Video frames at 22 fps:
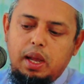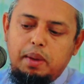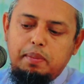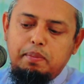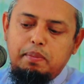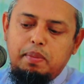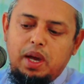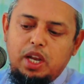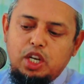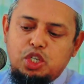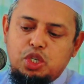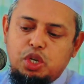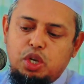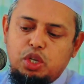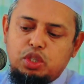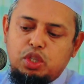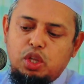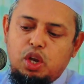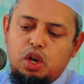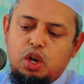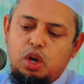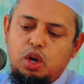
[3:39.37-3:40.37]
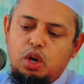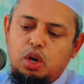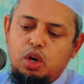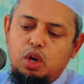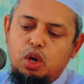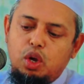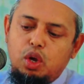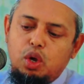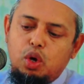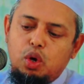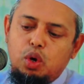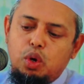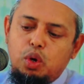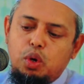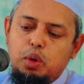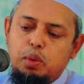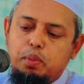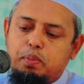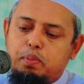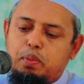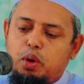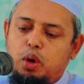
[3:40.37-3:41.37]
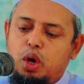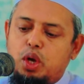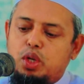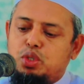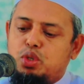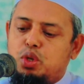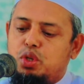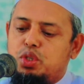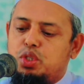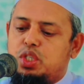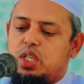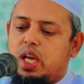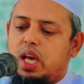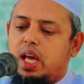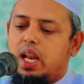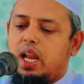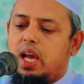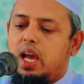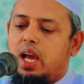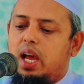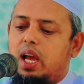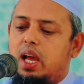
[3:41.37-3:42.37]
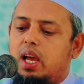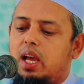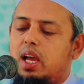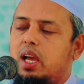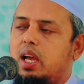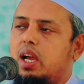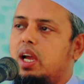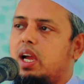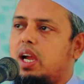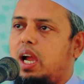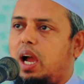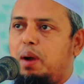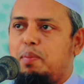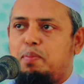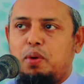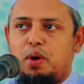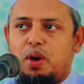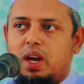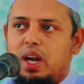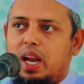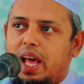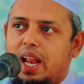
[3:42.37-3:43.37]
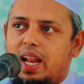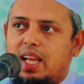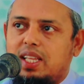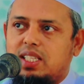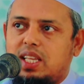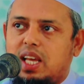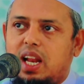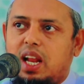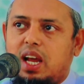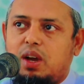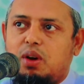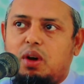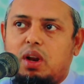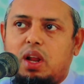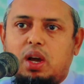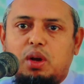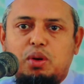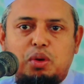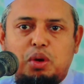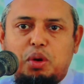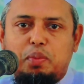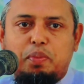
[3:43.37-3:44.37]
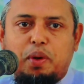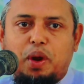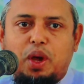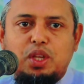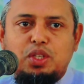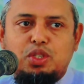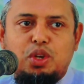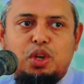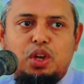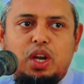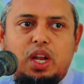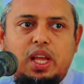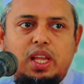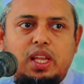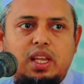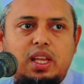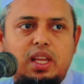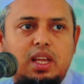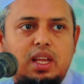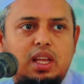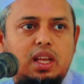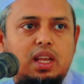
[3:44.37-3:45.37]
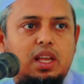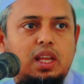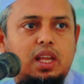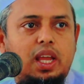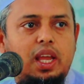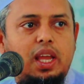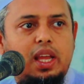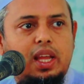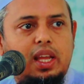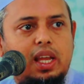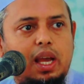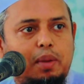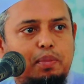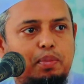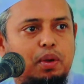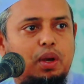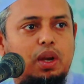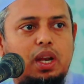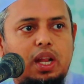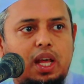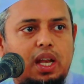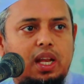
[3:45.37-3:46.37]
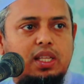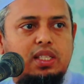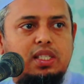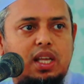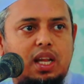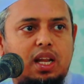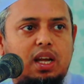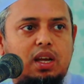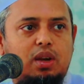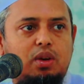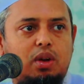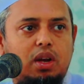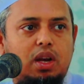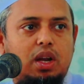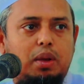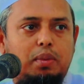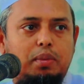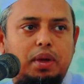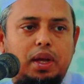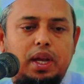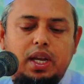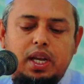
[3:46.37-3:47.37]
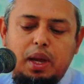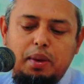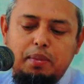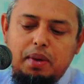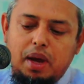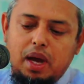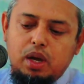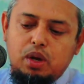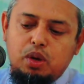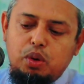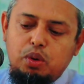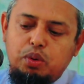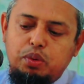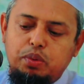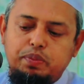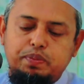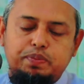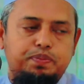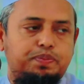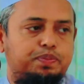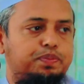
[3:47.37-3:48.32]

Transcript: নাম্বার সতেরো প্রয়োজন ছাড়া কাপড় নাড়াছাড়া করা কোনো প্রয়োজন নাই এই কাপড় নাড়াছাড়া করলাম এটা মাকরু